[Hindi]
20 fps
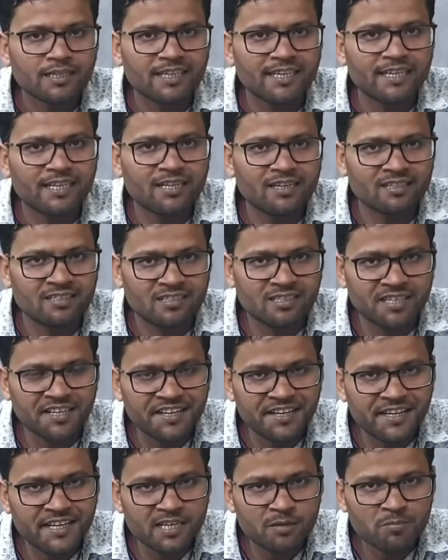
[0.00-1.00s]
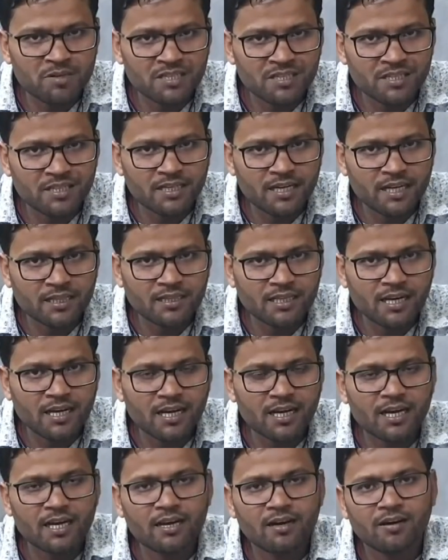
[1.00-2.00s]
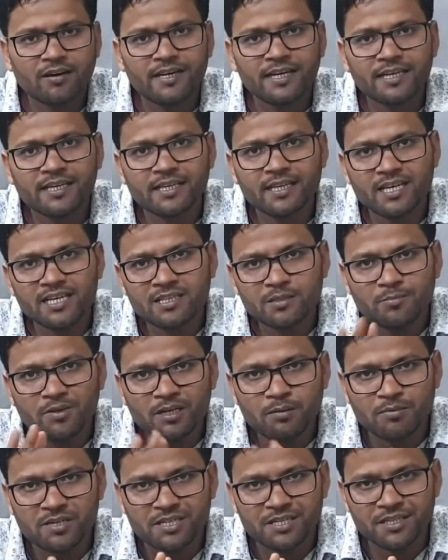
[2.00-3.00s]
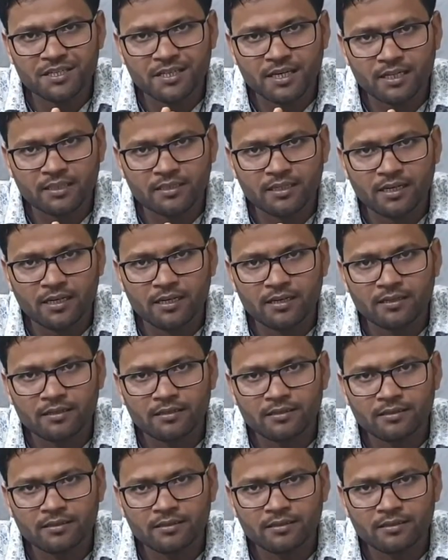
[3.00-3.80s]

एक स्क्रीनिंग मशीन आता है और एक केजमिल मशीन आता है